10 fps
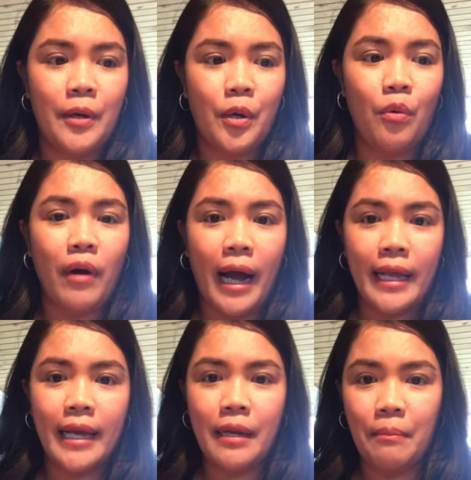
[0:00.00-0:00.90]
Kung
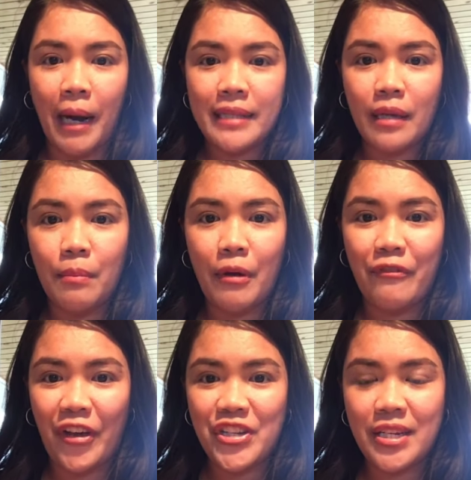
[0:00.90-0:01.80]
kaya ng bata
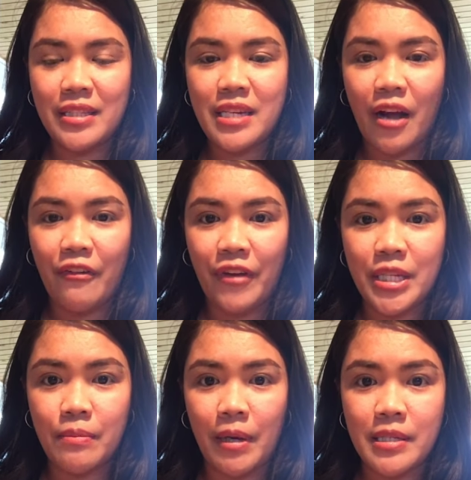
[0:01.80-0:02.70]
mag-face shield tsaka
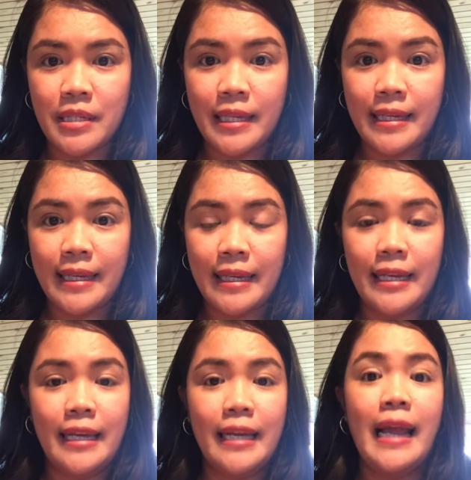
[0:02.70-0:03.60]
face mask,
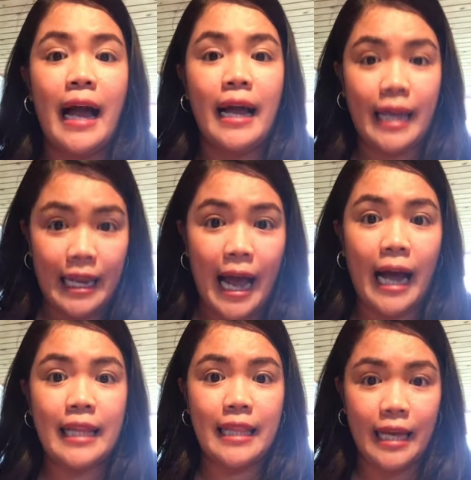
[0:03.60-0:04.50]
ina
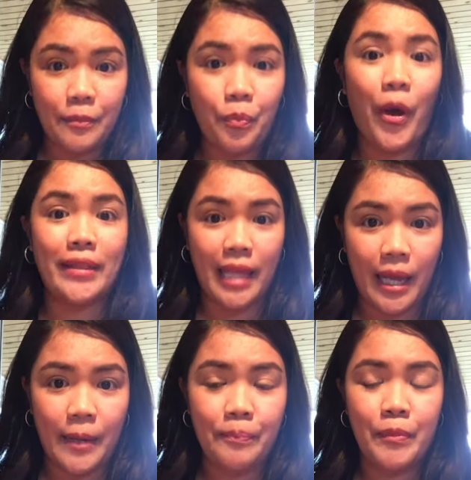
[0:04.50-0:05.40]
kailangan,
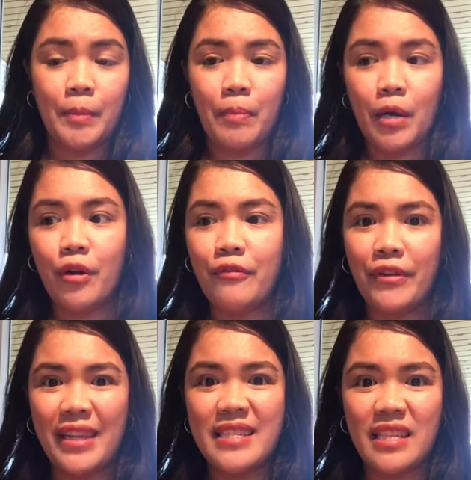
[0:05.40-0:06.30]
pwede. Pero if
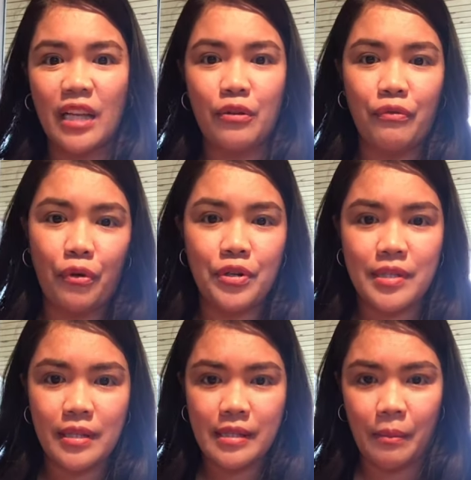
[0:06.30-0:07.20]
it is not, of course,
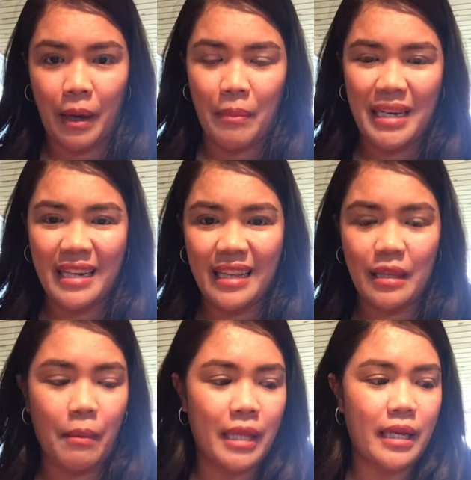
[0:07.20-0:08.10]
sa mga maliliit
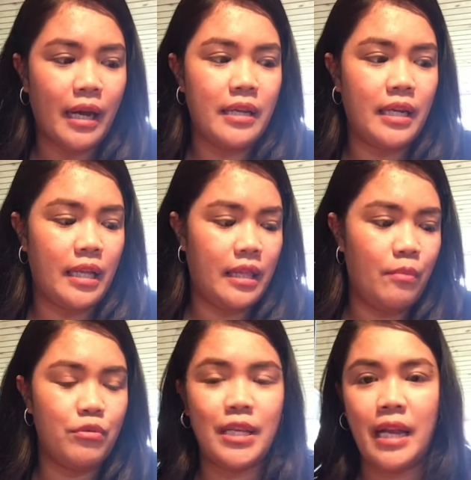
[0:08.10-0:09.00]
na batang ganyan, hindi
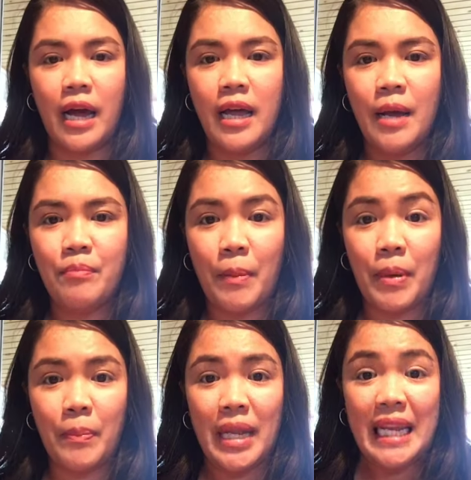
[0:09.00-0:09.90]
mo sila
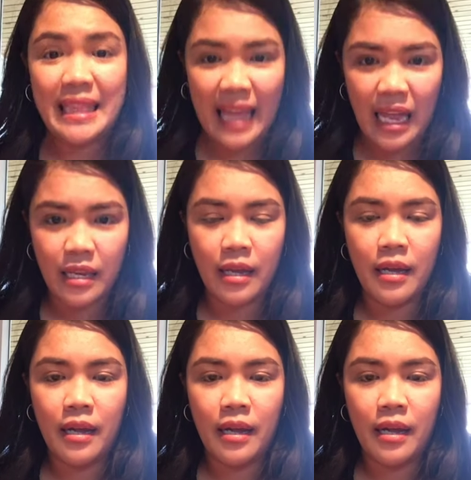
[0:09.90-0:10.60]
mapipilitan,